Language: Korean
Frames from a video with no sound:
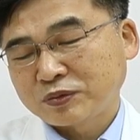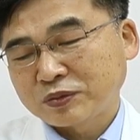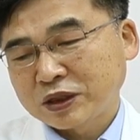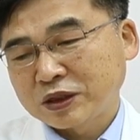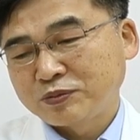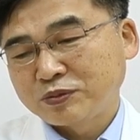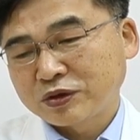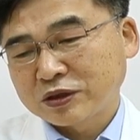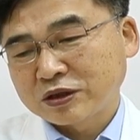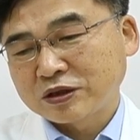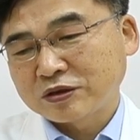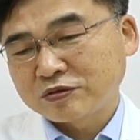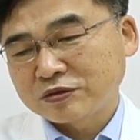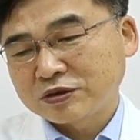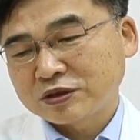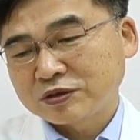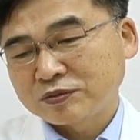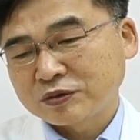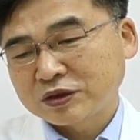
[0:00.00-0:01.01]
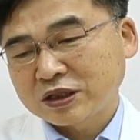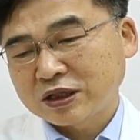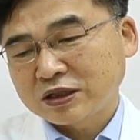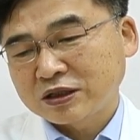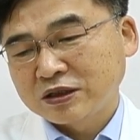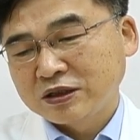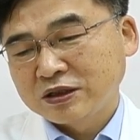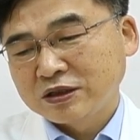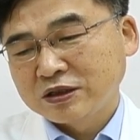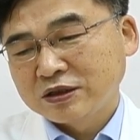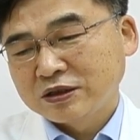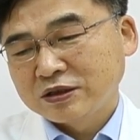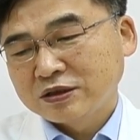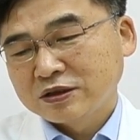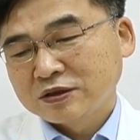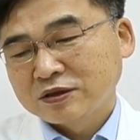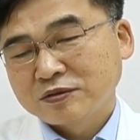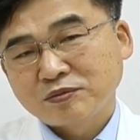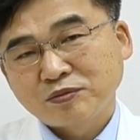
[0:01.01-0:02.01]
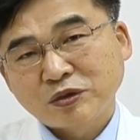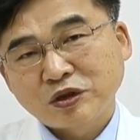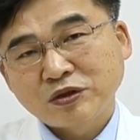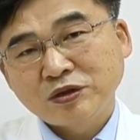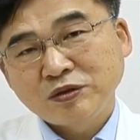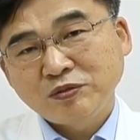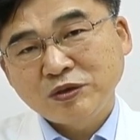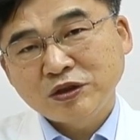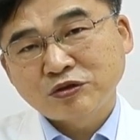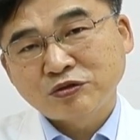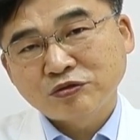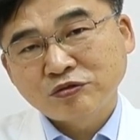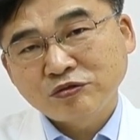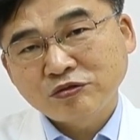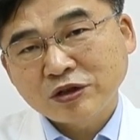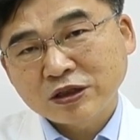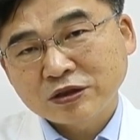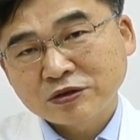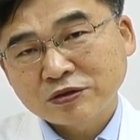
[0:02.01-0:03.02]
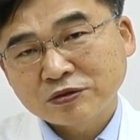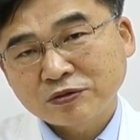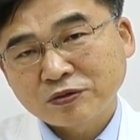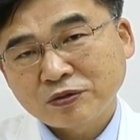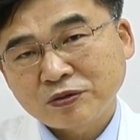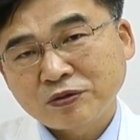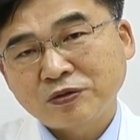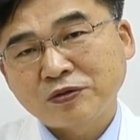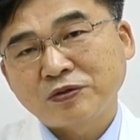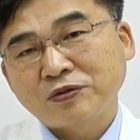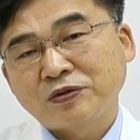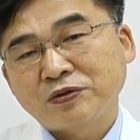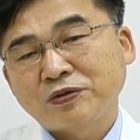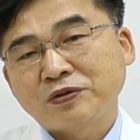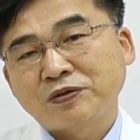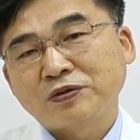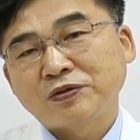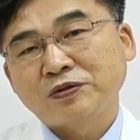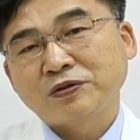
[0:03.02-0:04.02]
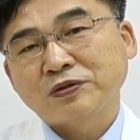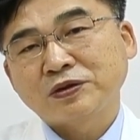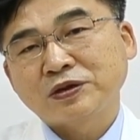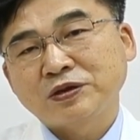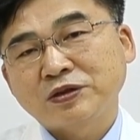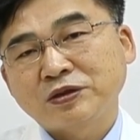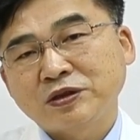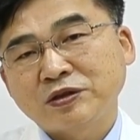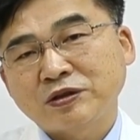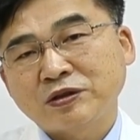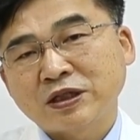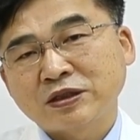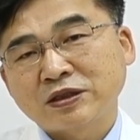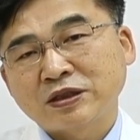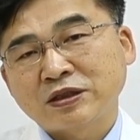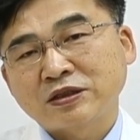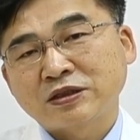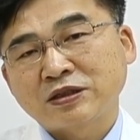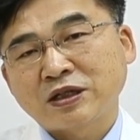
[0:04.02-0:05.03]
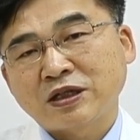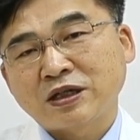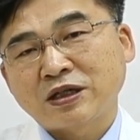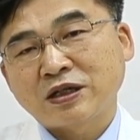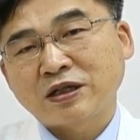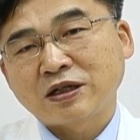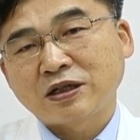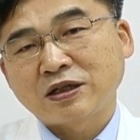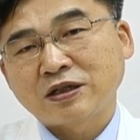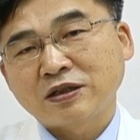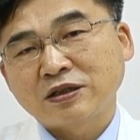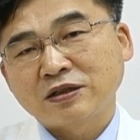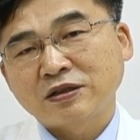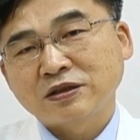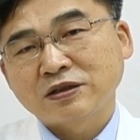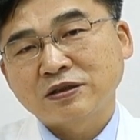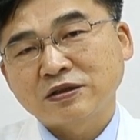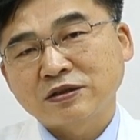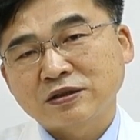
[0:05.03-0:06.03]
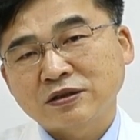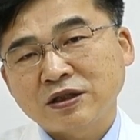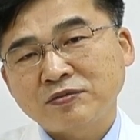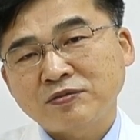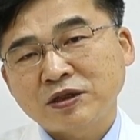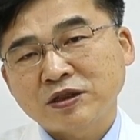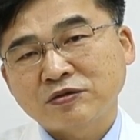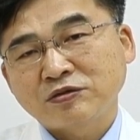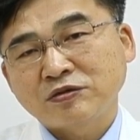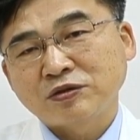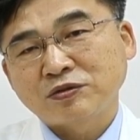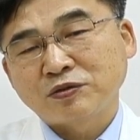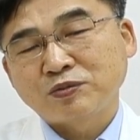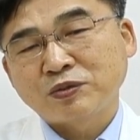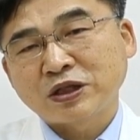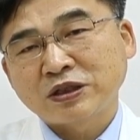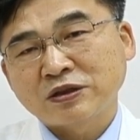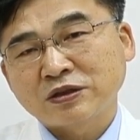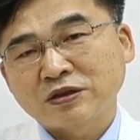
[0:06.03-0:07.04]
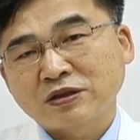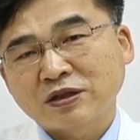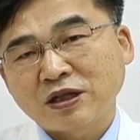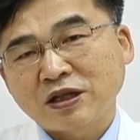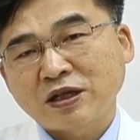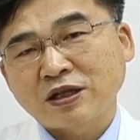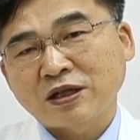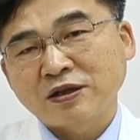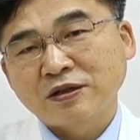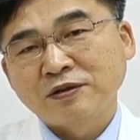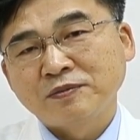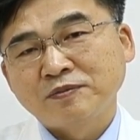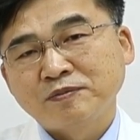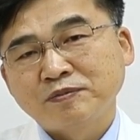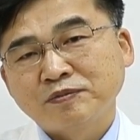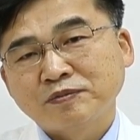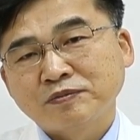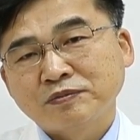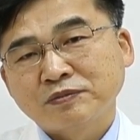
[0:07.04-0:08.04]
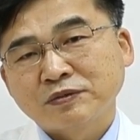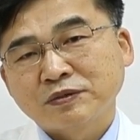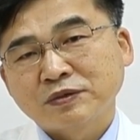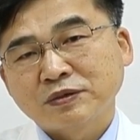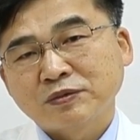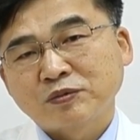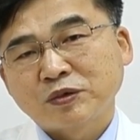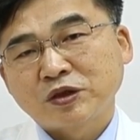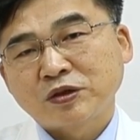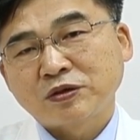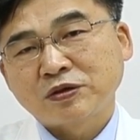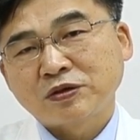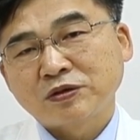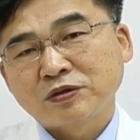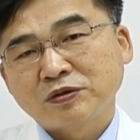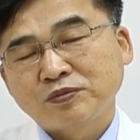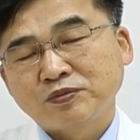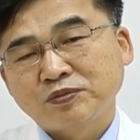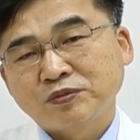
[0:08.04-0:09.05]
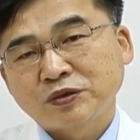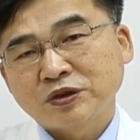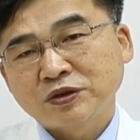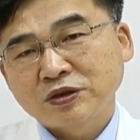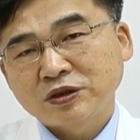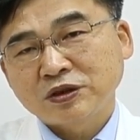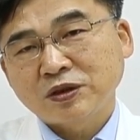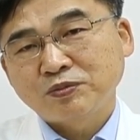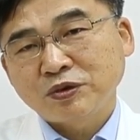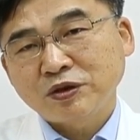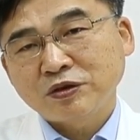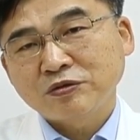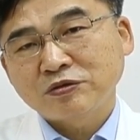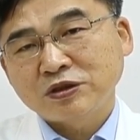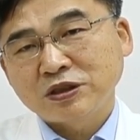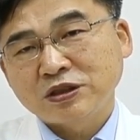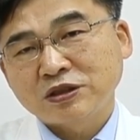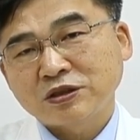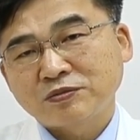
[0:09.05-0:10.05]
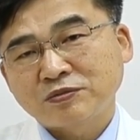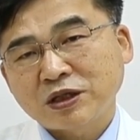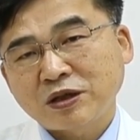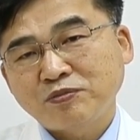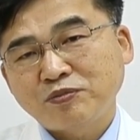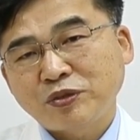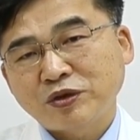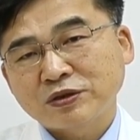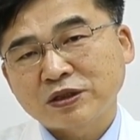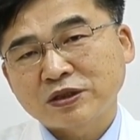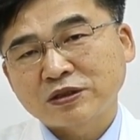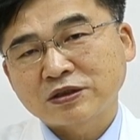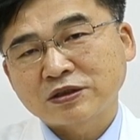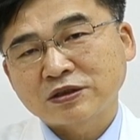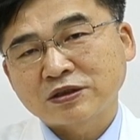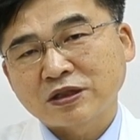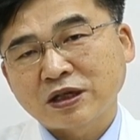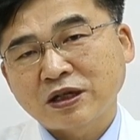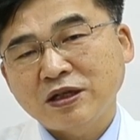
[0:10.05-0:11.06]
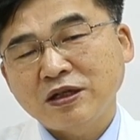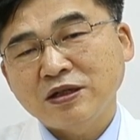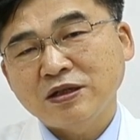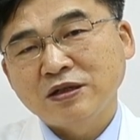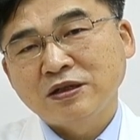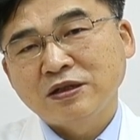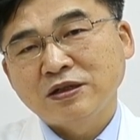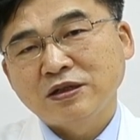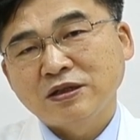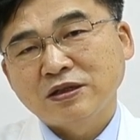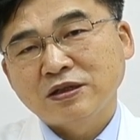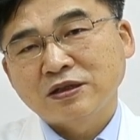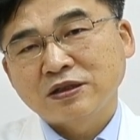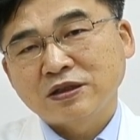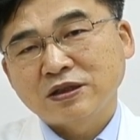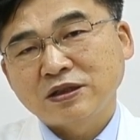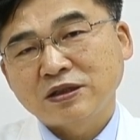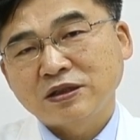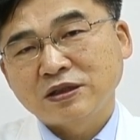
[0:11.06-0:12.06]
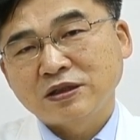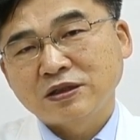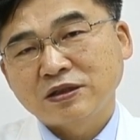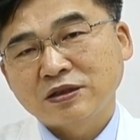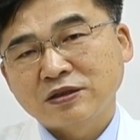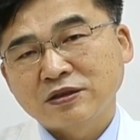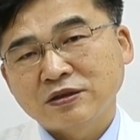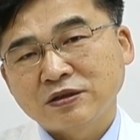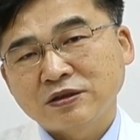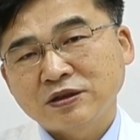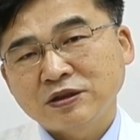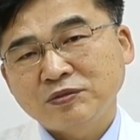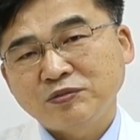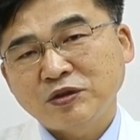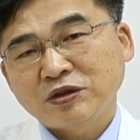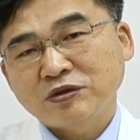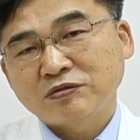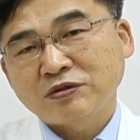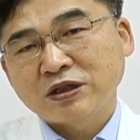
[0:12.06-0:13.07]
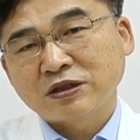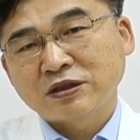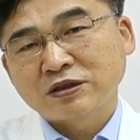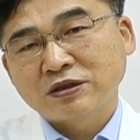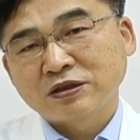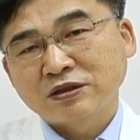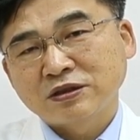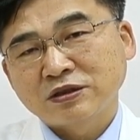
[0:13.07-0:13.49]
발표가 되고 있습니다. 뭐 이미 중국에서도 어, 기저질환 환자 사망률이 높았는데 뭐 전체 평균 2.3%인데 이 심혈관